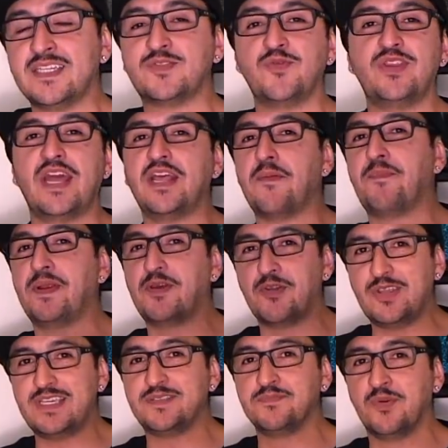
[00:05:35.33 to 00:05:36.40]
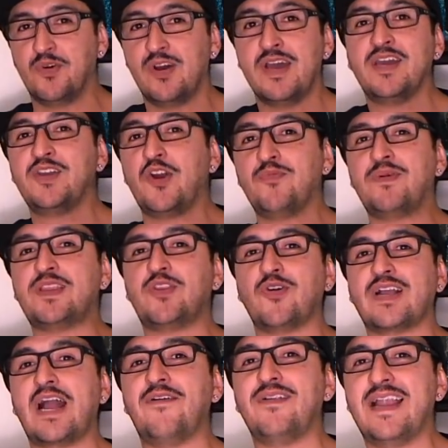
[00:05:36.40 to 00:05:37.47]
estudiaría periodismo y hoy me
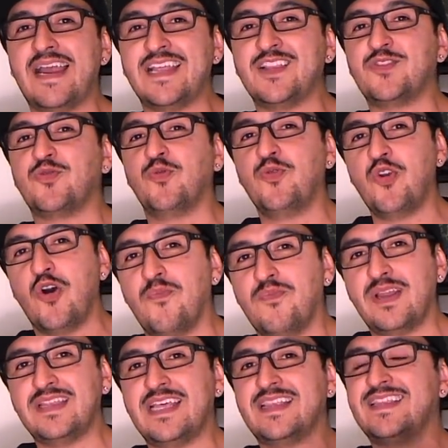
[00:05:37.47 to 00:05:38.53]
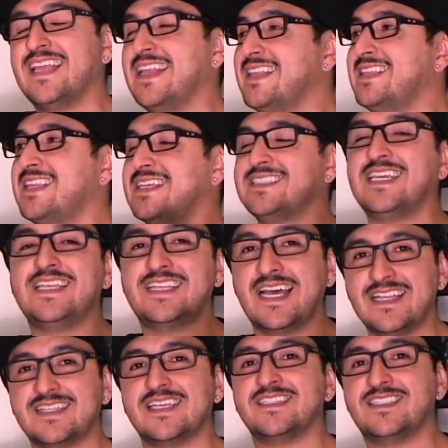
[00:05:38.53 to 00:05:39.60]
toca hablar en tu nombre de tantas y
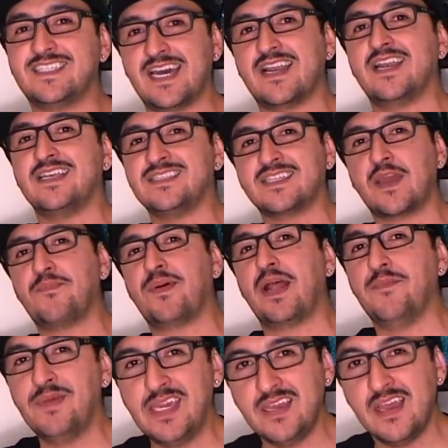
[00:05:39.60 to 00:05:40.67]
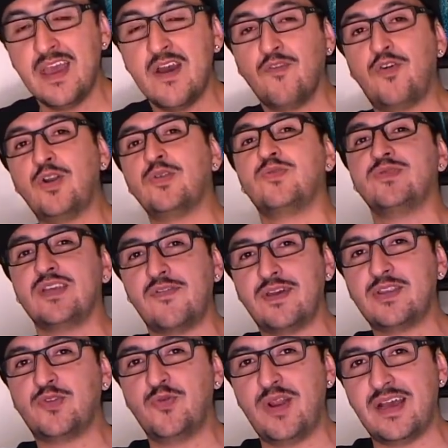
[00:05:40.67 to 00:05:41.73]
tantas charlas que para mí fueron tus
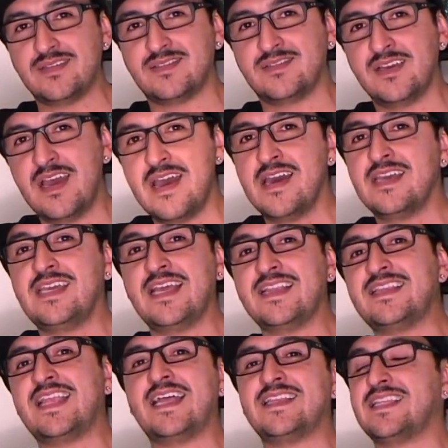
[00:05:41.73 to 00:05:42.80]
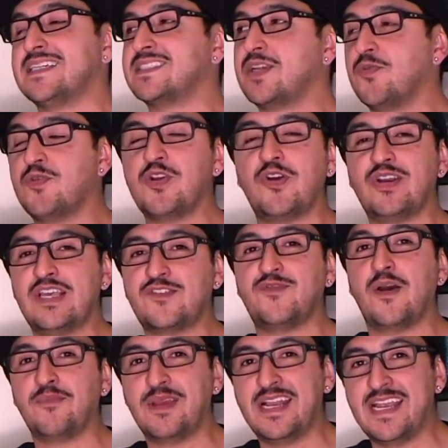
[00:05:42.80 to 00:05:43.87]
aventuras y en tantas reuniones
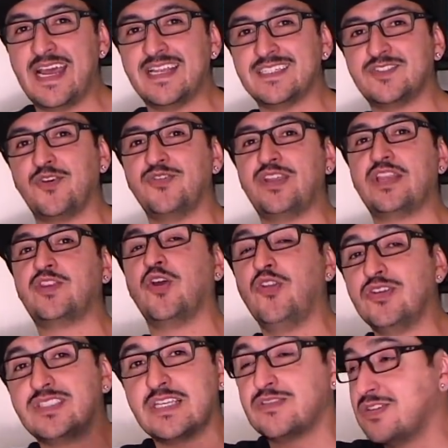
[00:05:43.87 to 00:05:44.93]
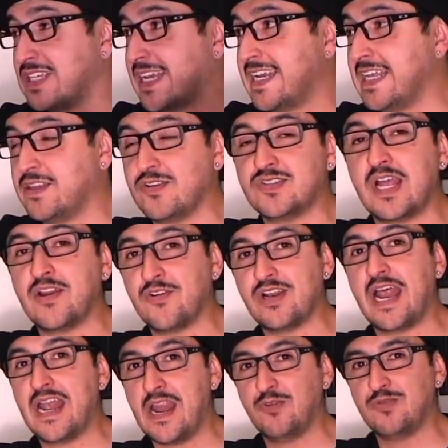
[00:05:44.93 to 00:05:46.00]
familiares donde todos esos secretos
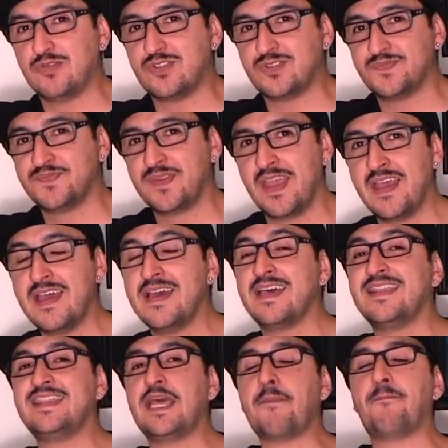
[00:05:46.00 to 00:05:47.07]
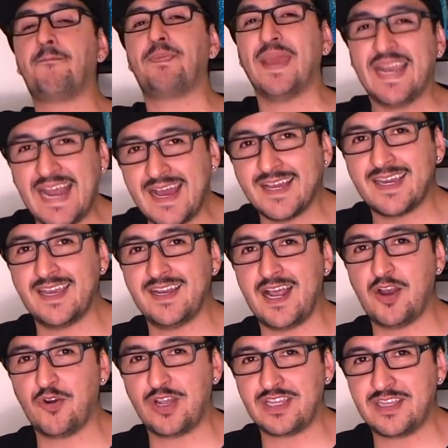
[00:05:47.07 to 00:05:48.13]
salieron a la luz. De pena
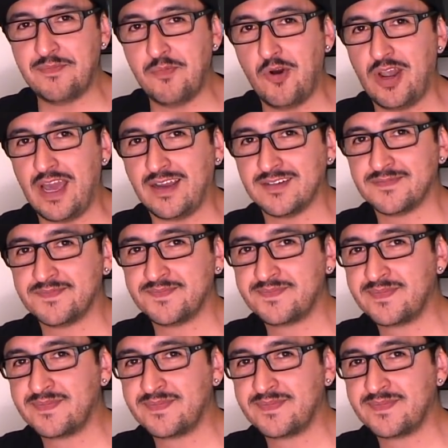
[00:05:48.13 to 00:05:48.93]
ajena, Loret de Mola.